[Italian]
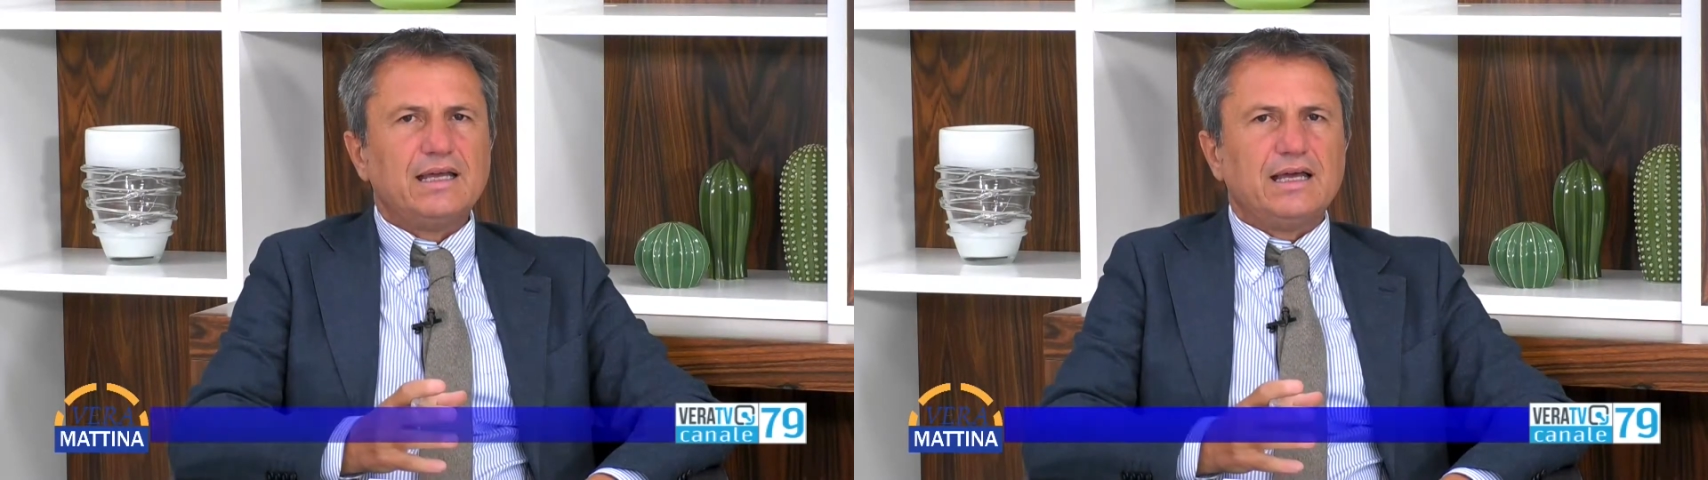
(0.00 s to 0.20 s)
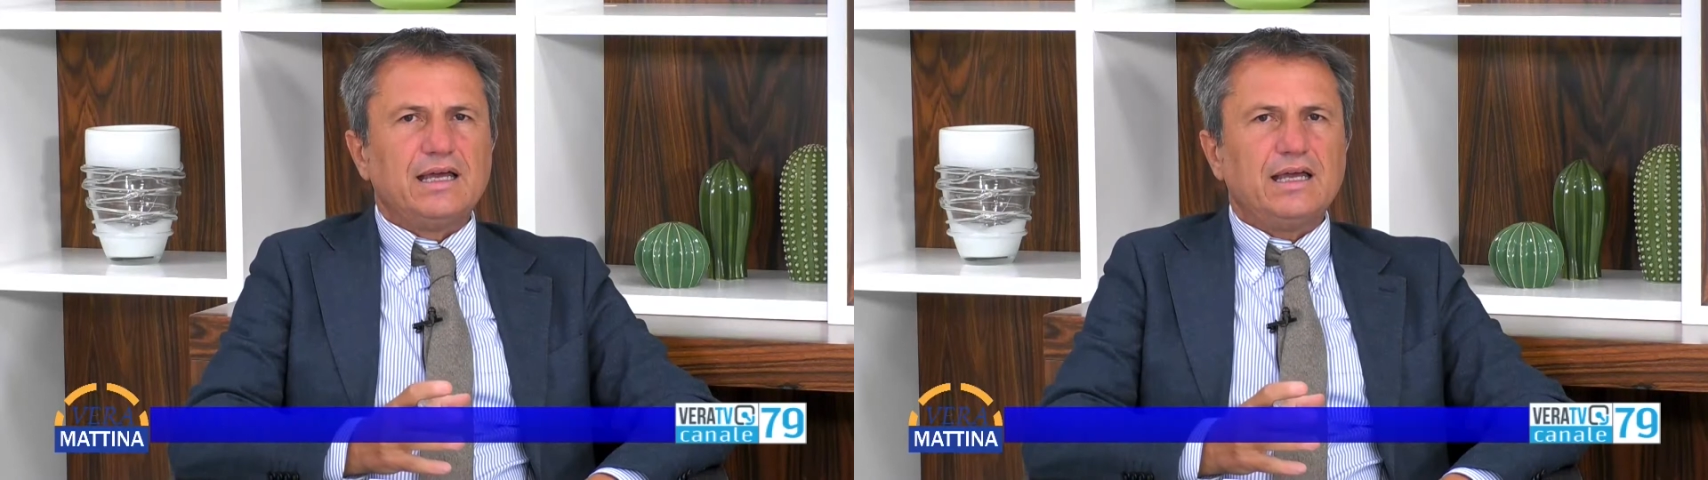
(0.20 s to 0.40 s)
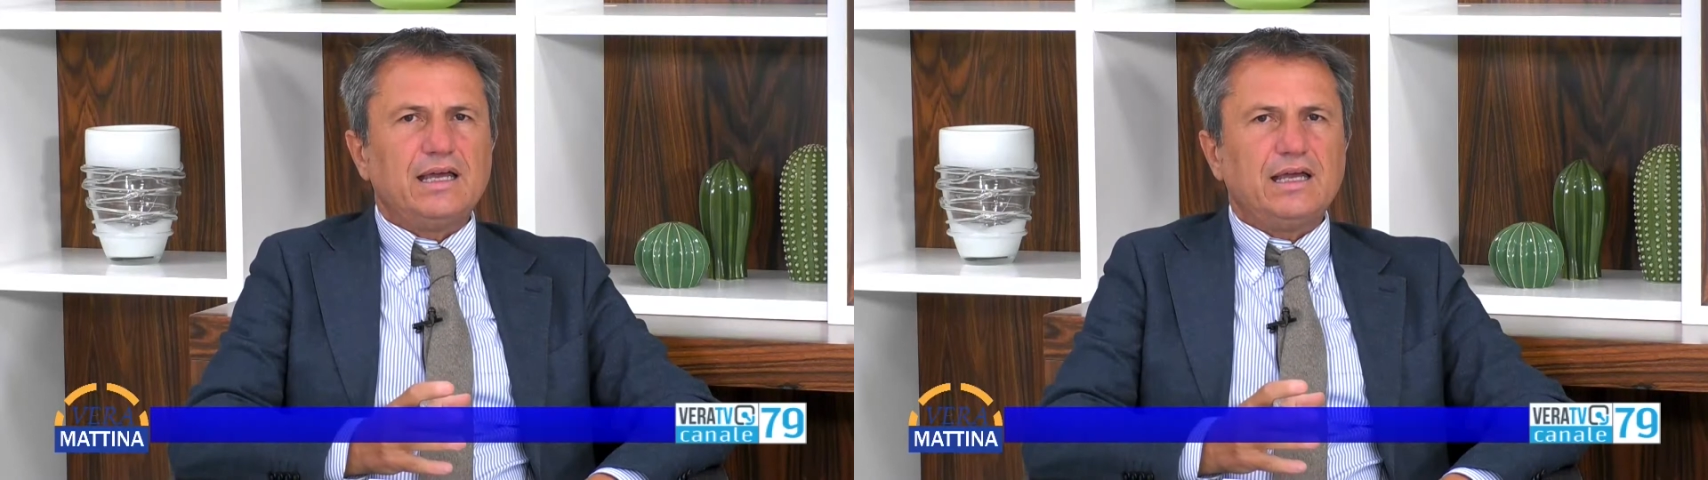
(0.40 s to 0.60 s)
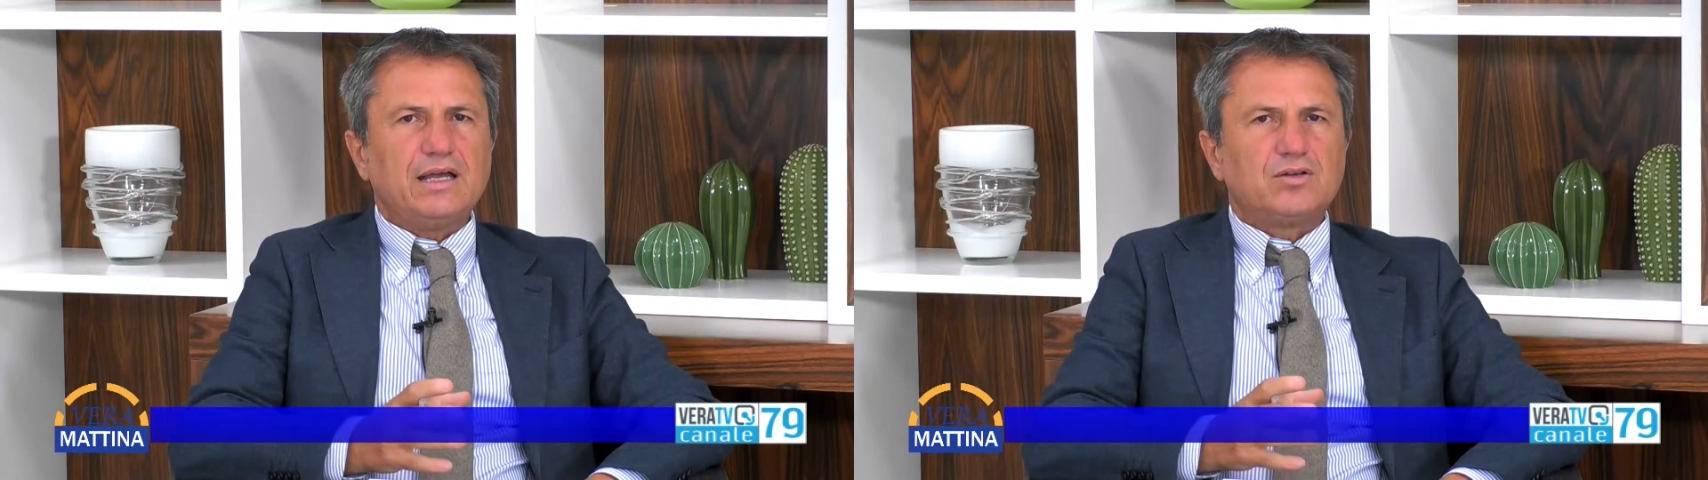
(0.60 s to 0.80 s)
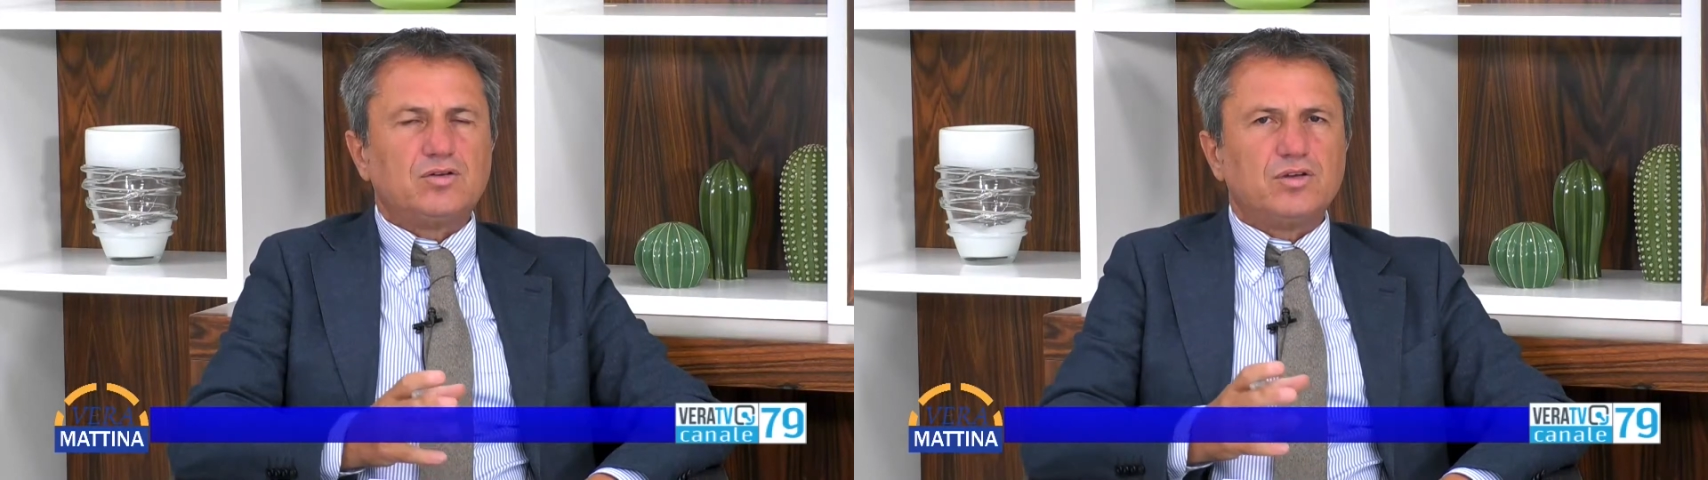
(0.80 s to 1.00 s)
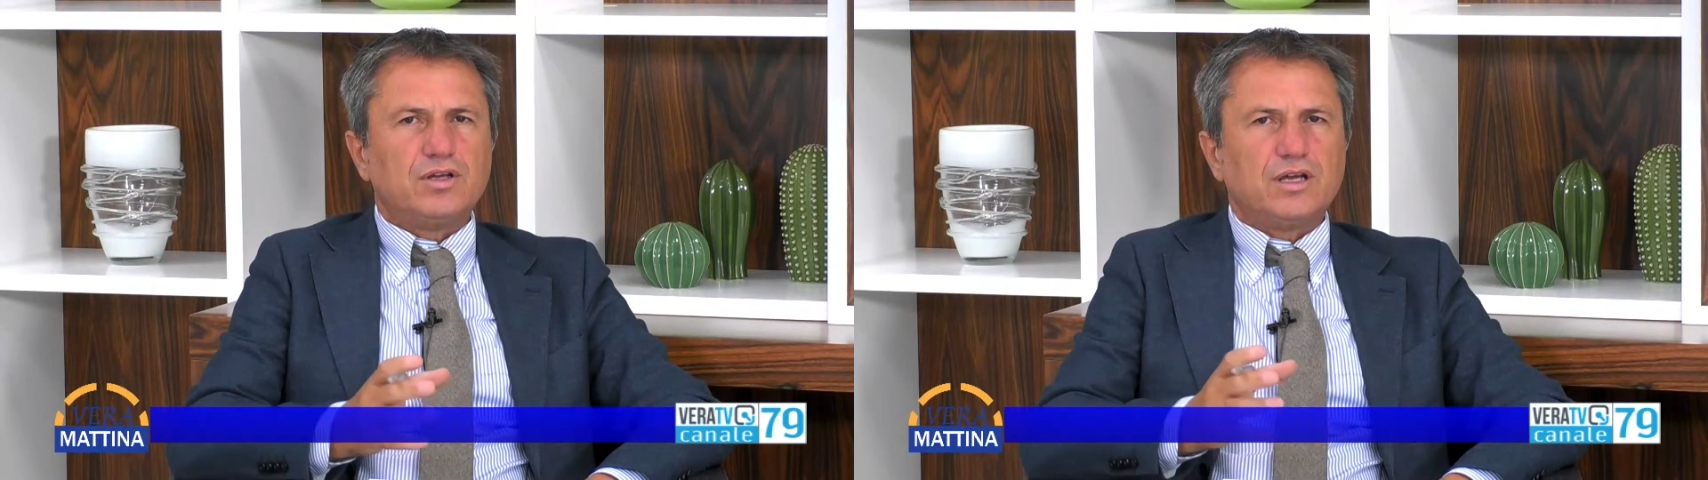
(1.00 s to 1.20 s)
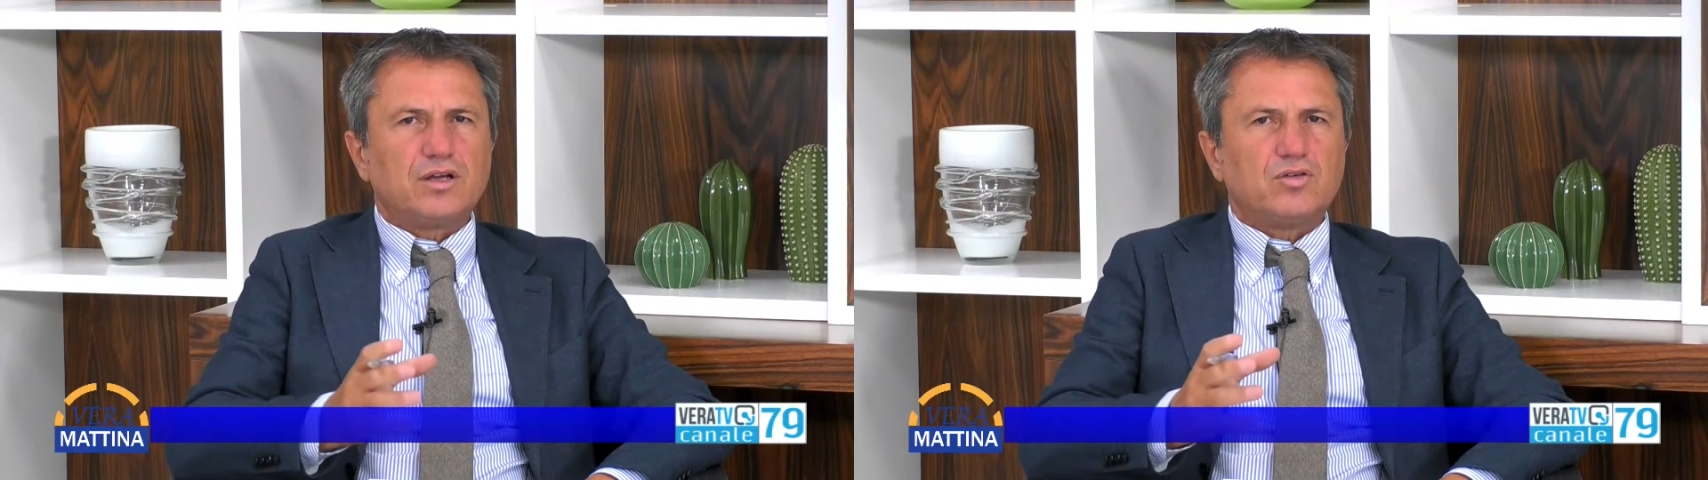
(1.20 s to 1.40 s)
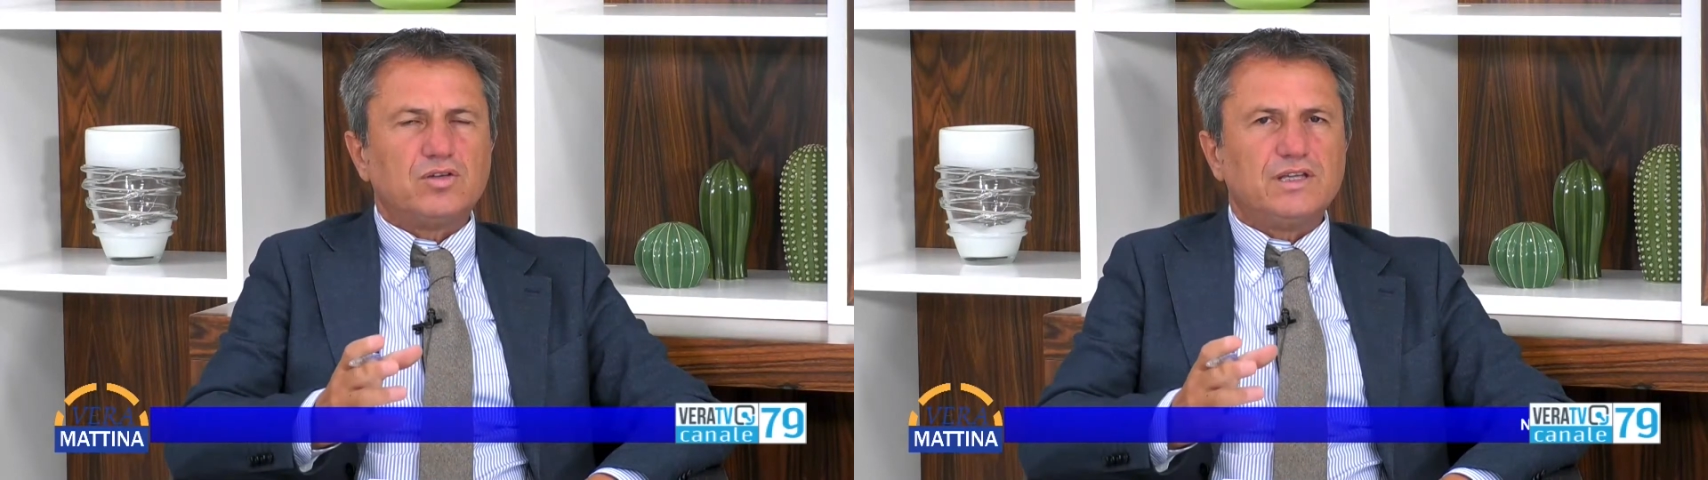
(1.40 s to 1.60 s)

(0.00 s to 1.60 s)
eh, con col